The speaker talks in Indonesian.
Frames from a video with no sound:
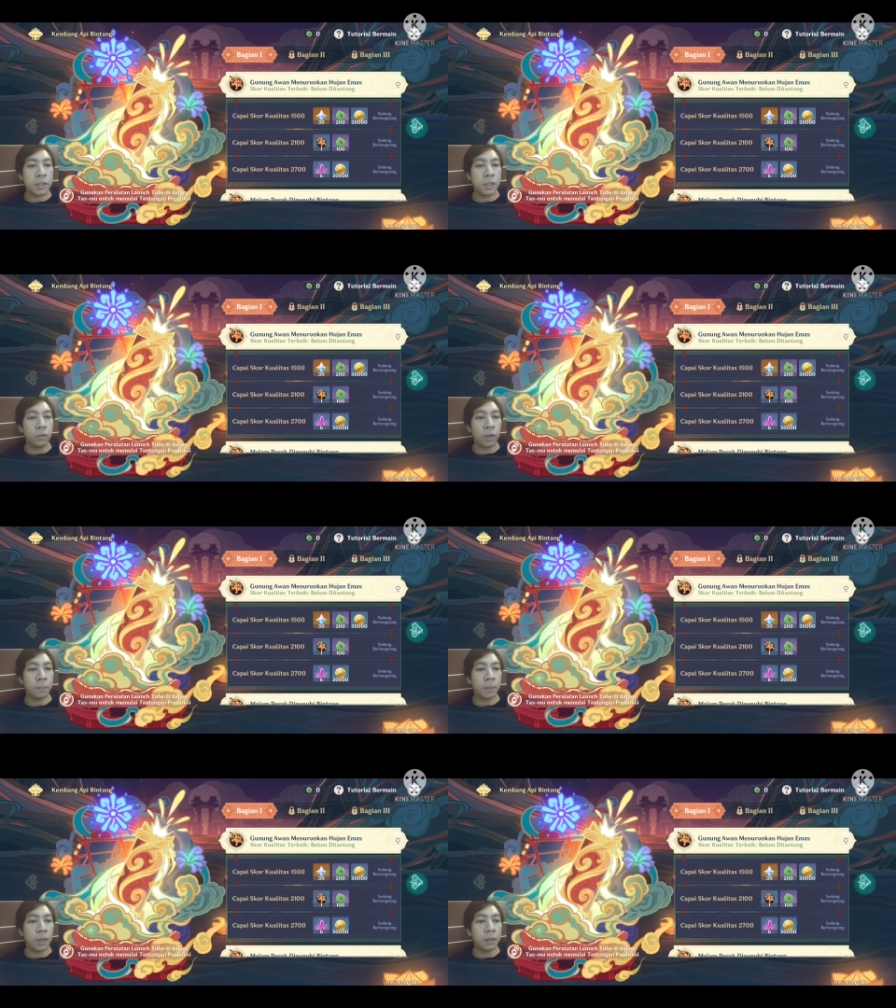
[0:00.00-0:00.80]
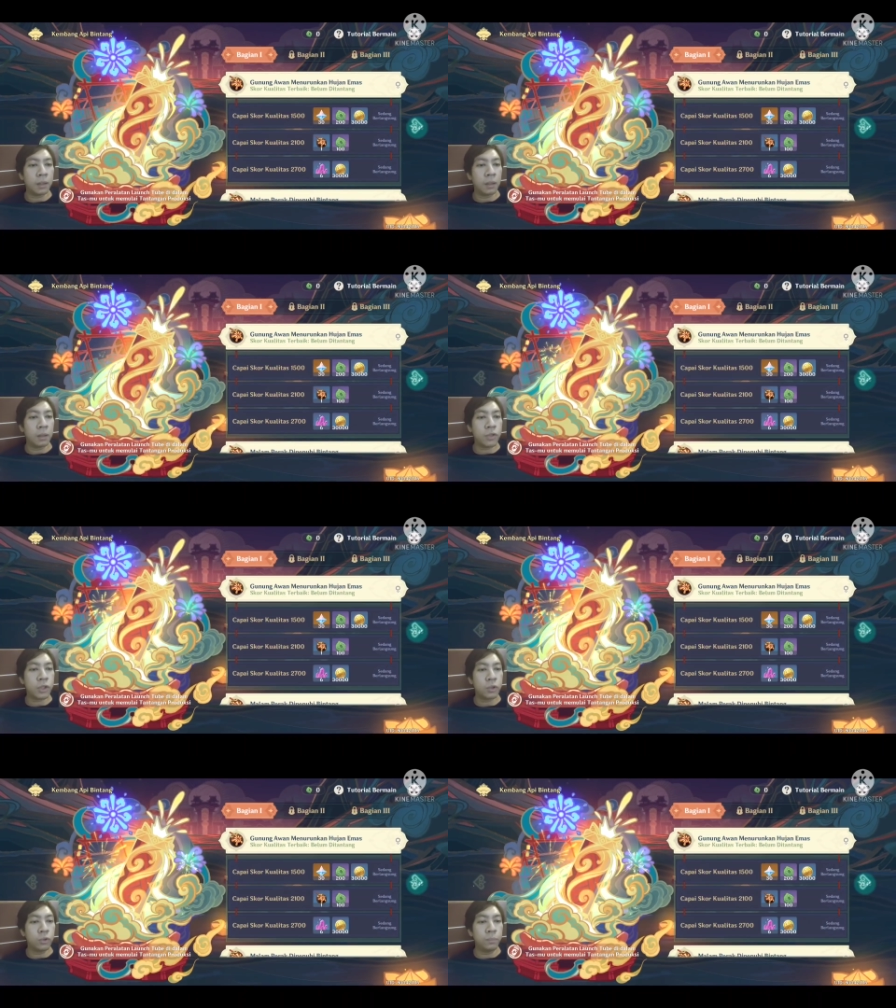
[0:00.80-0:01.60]
Oke, di sini gunakan peralatan
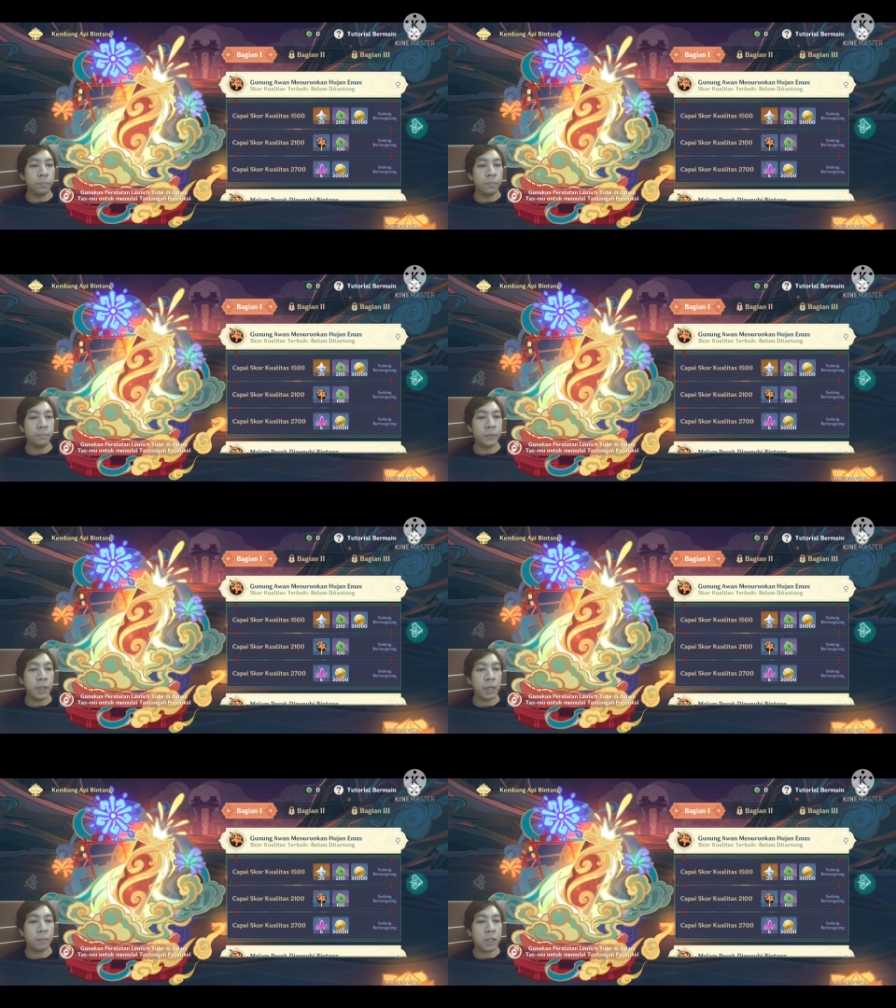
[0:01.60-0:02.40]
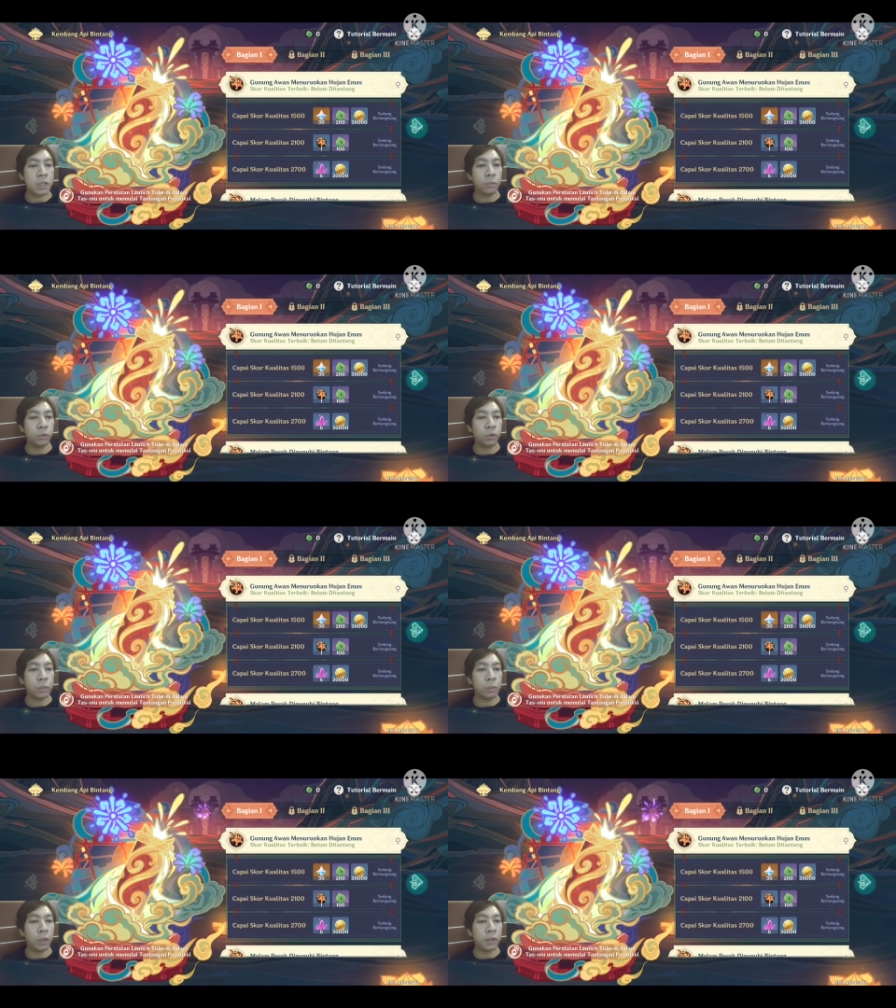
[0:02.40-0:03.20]
launch tube di dalam
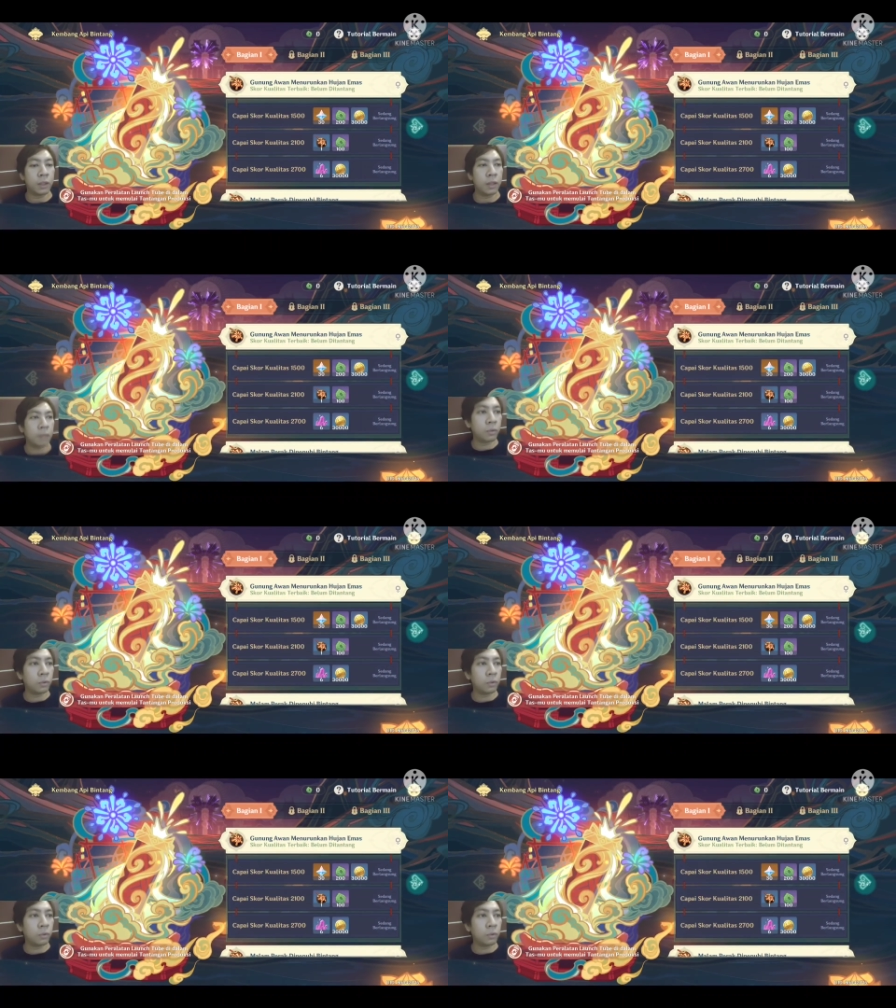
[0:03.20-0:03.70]
tasmu untuk memulai